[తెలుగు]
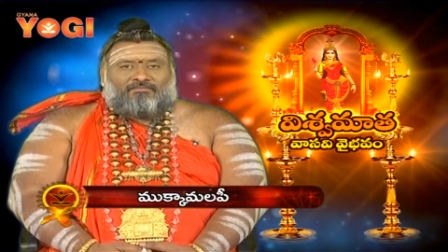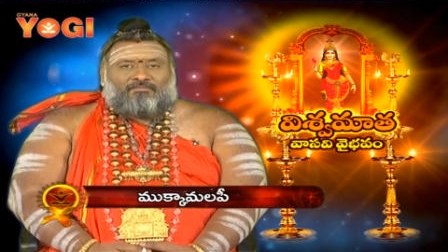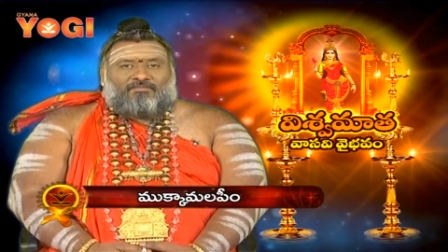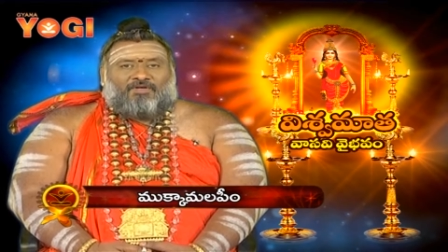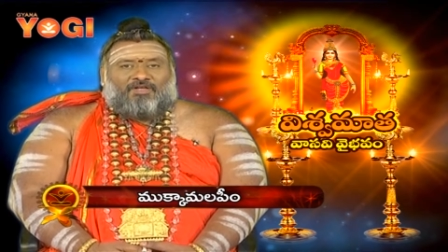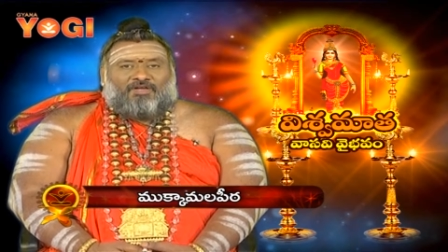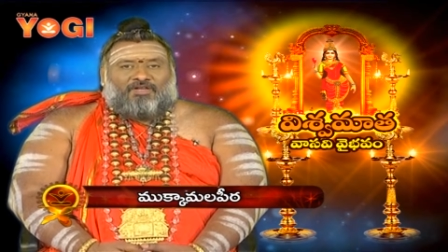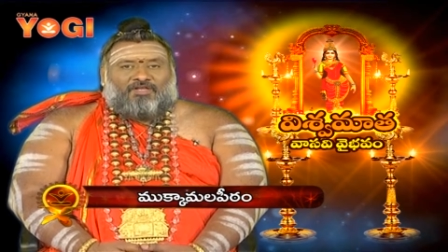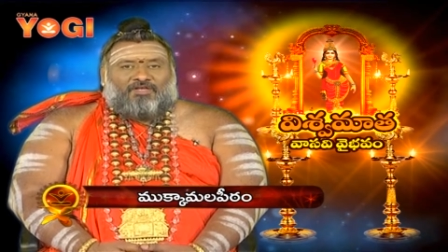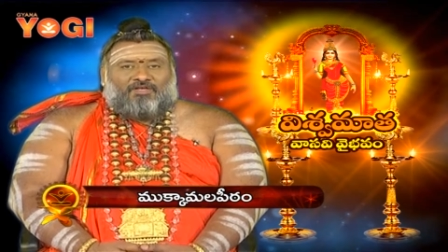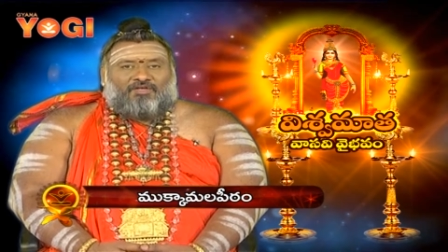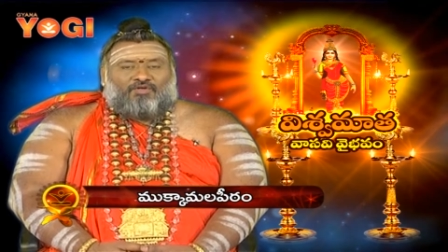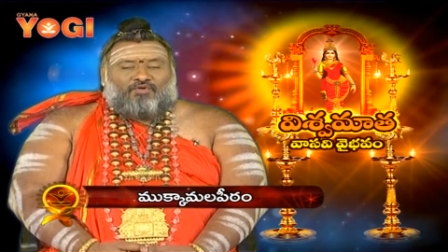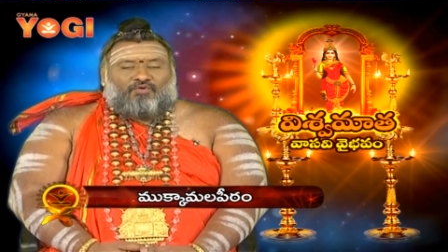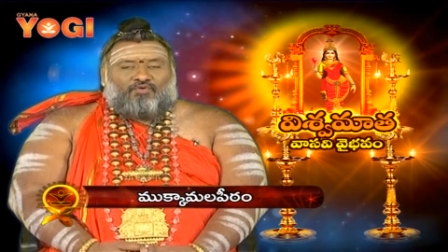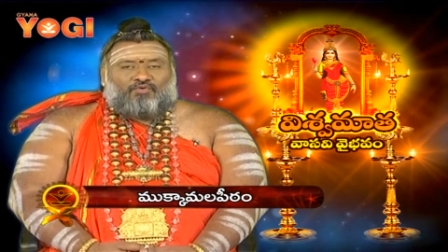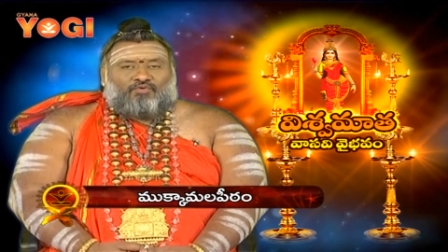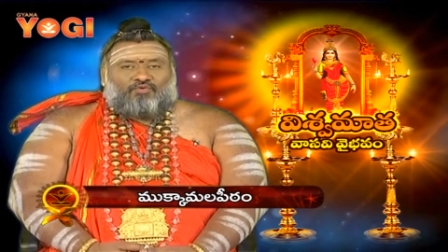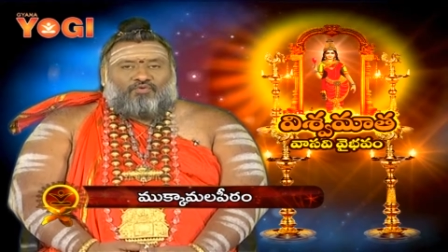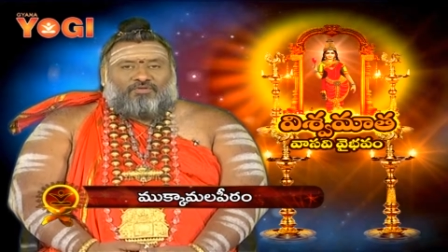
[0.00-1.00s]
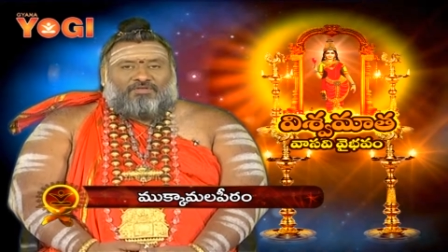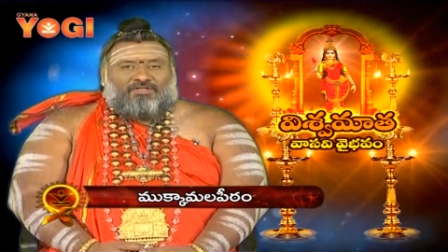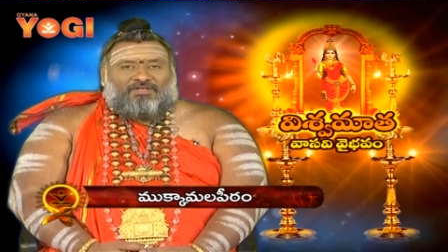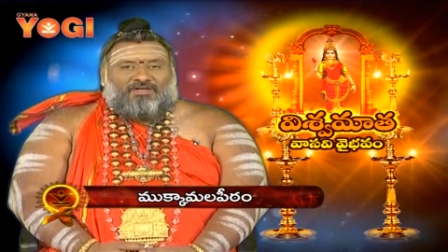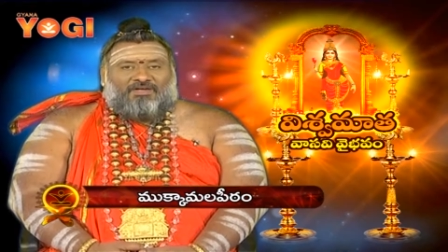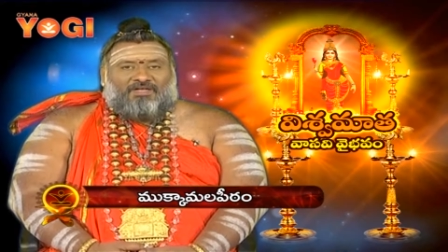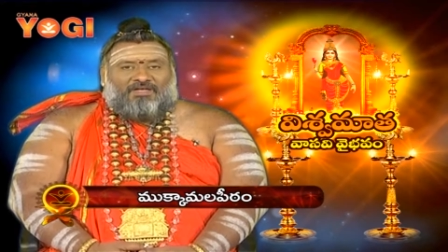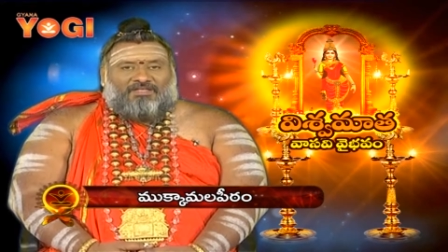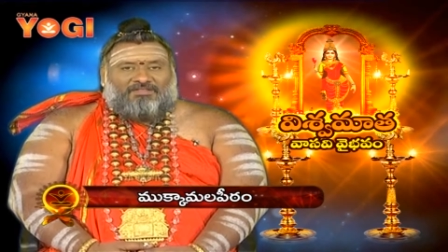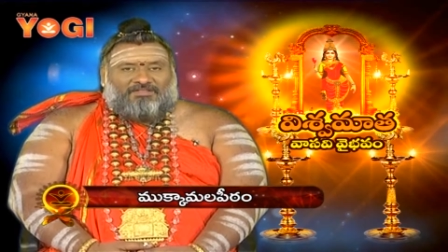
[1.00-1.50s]
మన యొక్క నుదుట
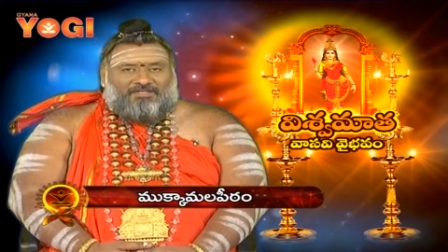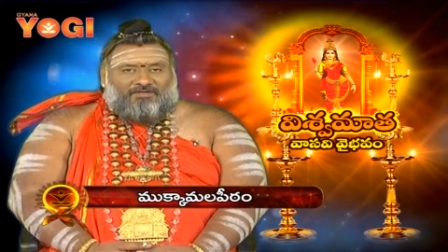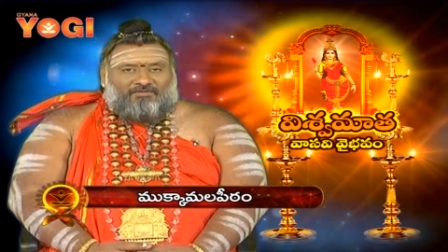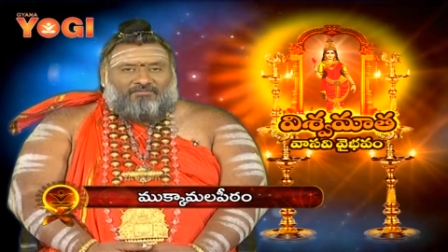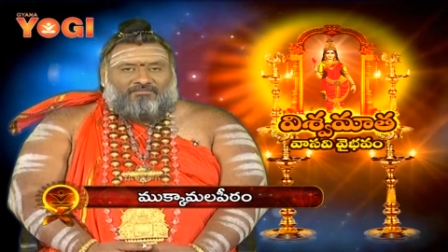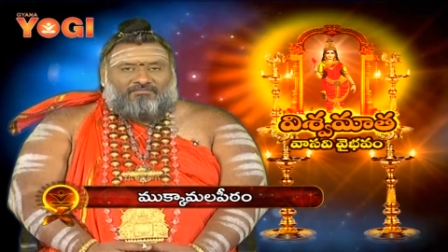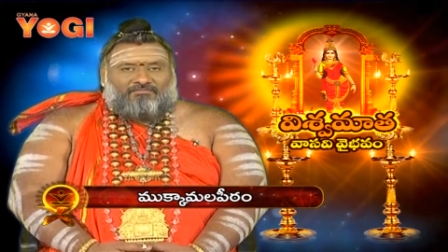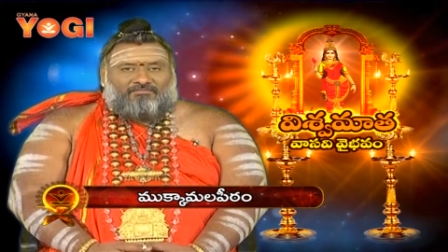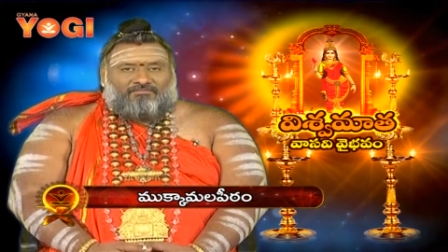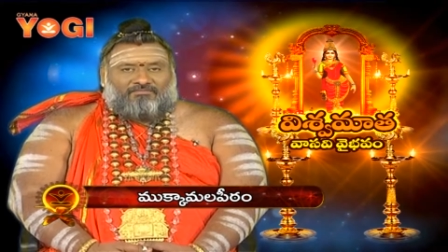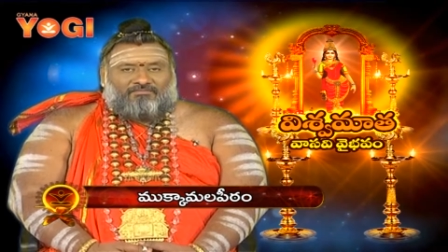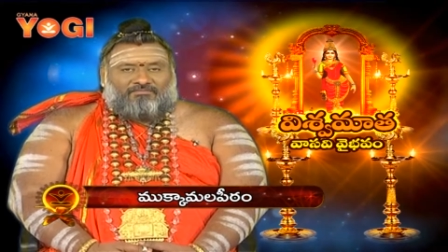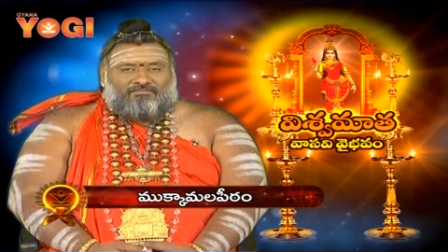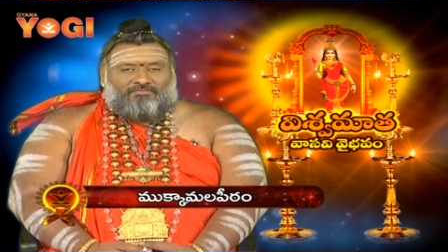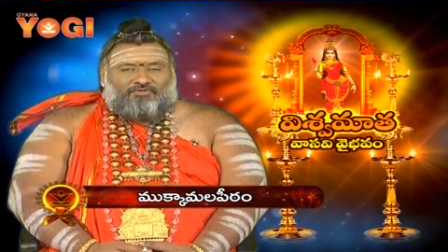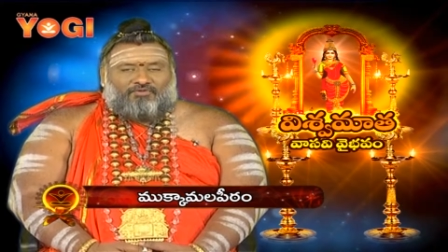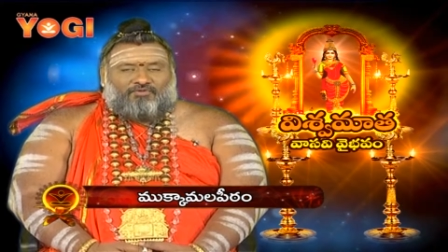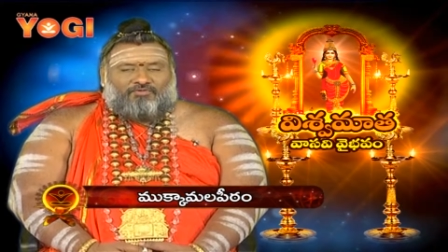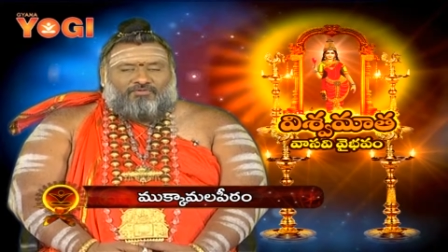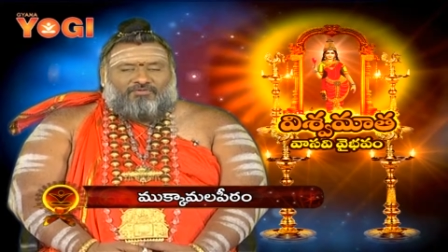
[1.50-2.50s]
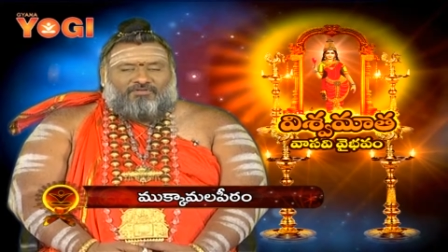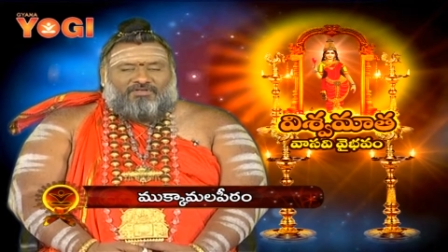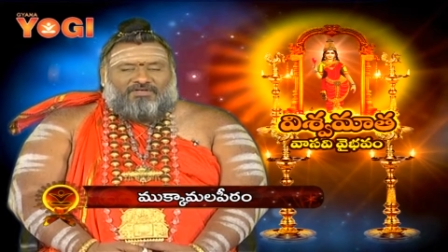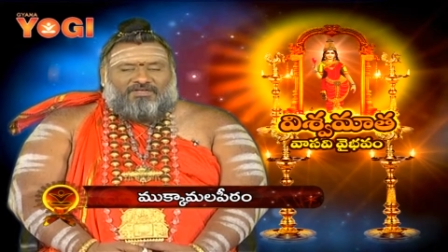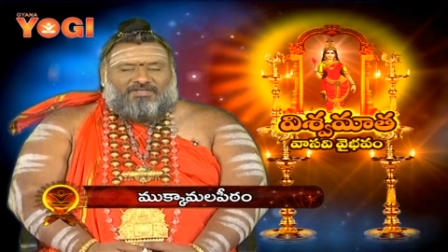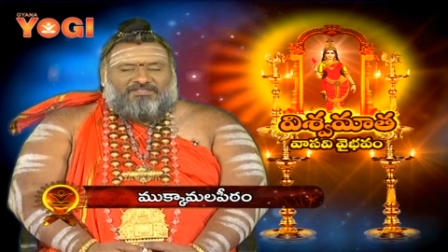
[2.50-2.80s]
రాతలు నుదుట